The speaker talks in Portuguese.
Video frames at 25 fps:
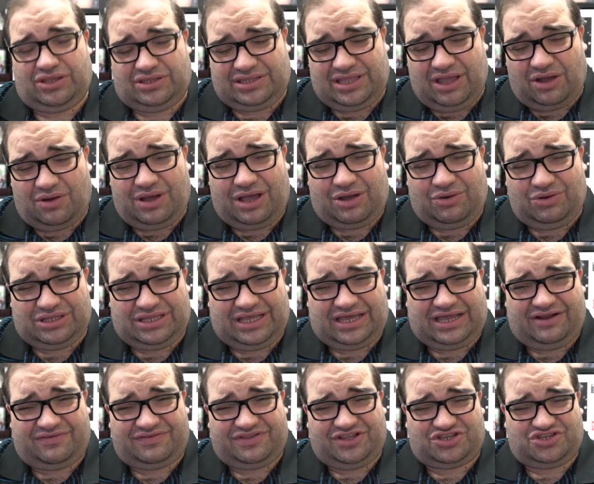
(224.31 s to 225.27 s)
Então, a onda
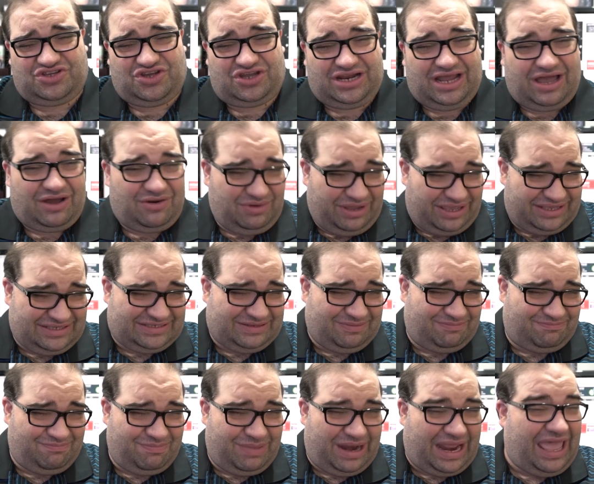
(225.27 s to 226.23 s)
gravitacional,
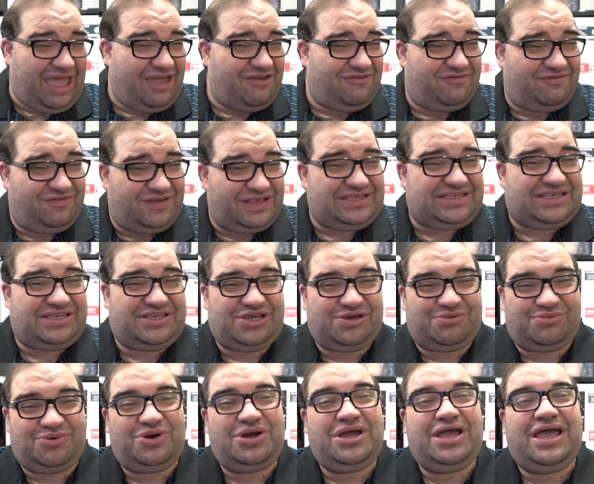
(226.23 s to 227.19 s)
esse
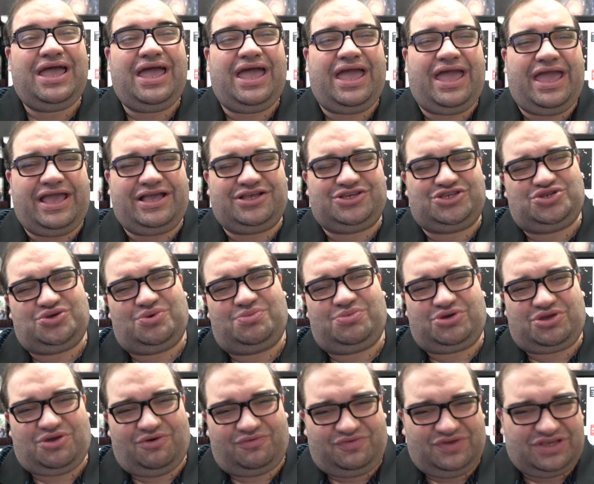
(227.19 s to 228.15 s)
brevíssimo
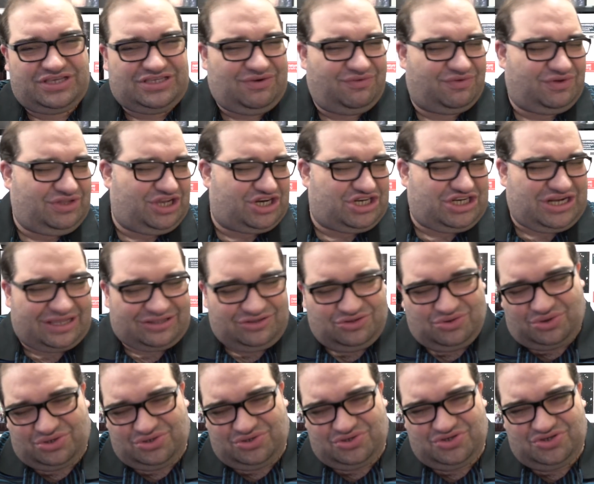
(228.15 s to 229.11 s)
resumo que eu fiz, eu vou deixar
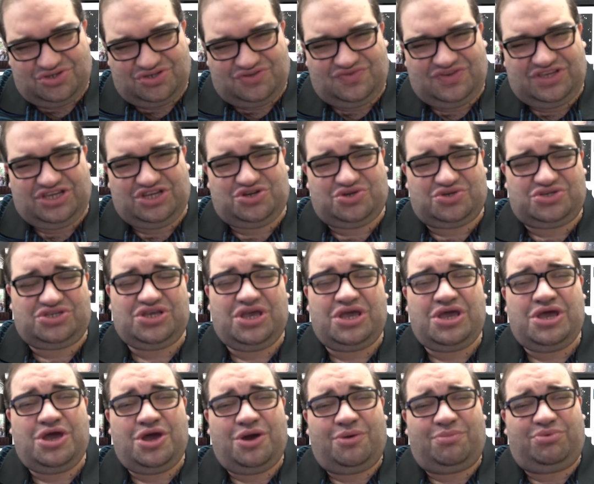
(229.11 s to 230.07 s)
todos os vídeos
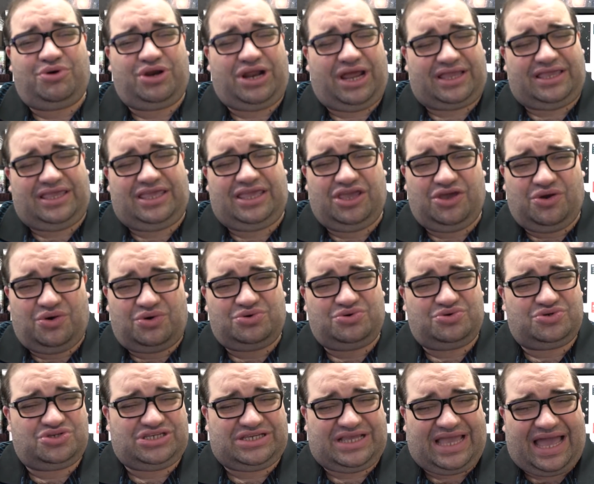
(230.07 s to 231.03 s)
por aqui ou
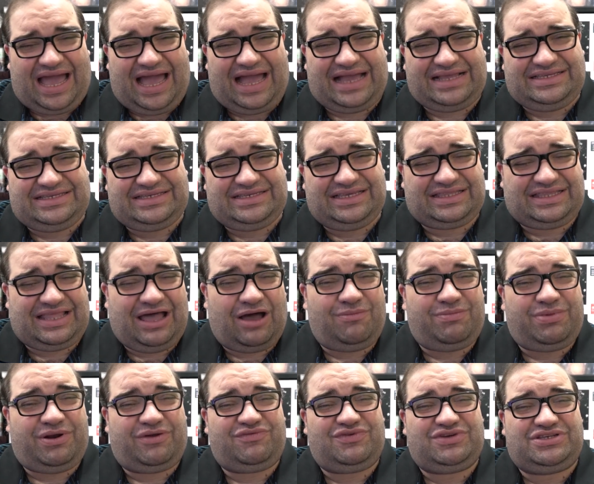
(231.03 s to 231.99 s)
nos cards e
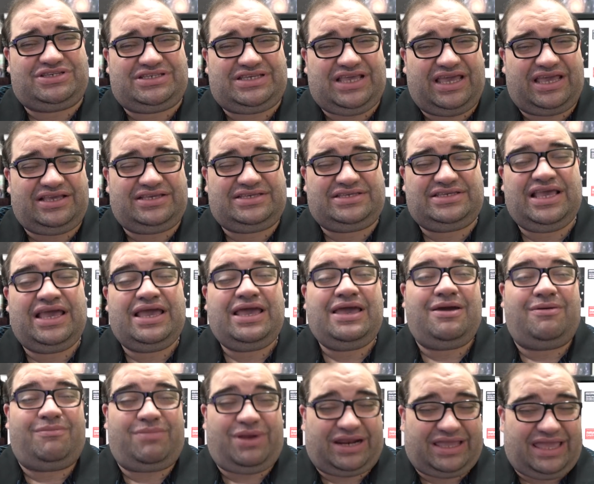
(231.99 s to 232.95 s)
tal para vocês,
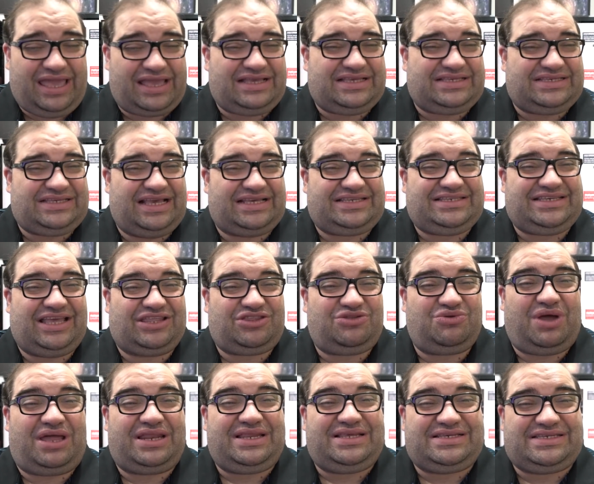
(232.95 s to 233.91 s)
para quem quiser se
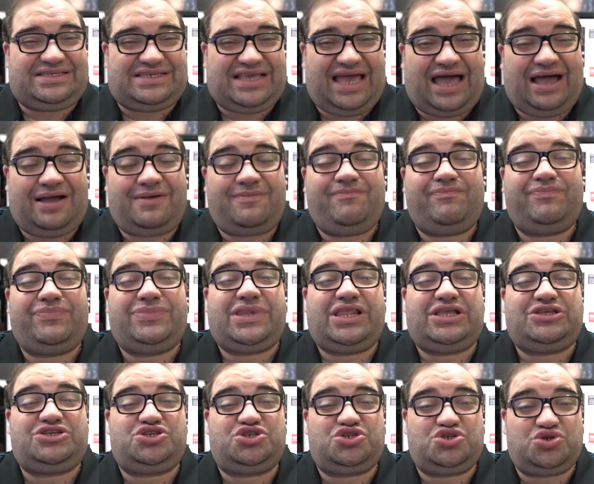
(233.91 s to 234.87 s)
atualizar
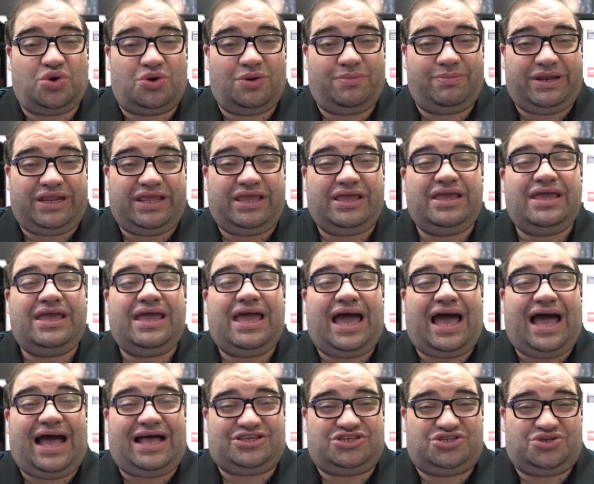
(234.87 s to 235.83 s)
sobre
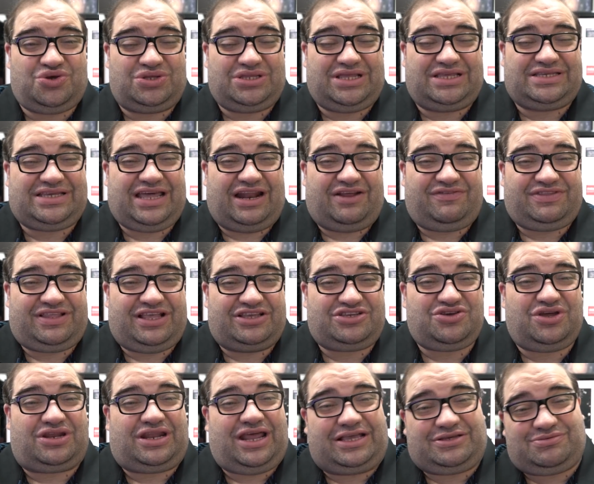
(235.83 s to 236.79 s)
as ondas
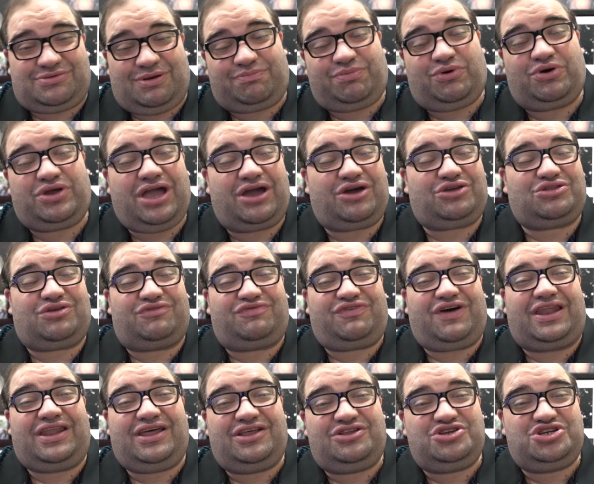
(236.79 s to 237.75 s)
gravitacionais. Mas por que, que eu estou
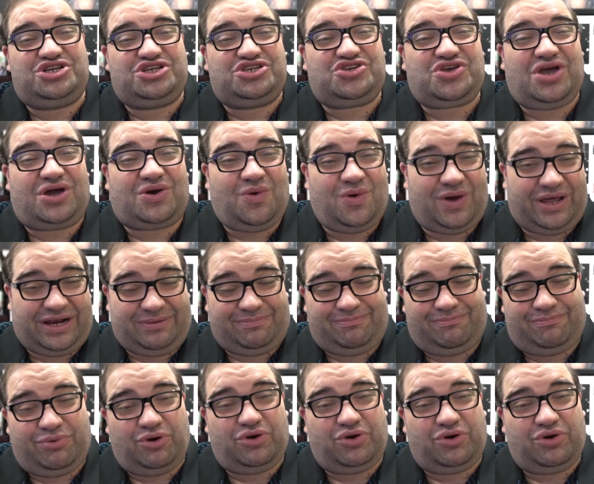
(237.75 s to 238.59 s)
falando disso agora?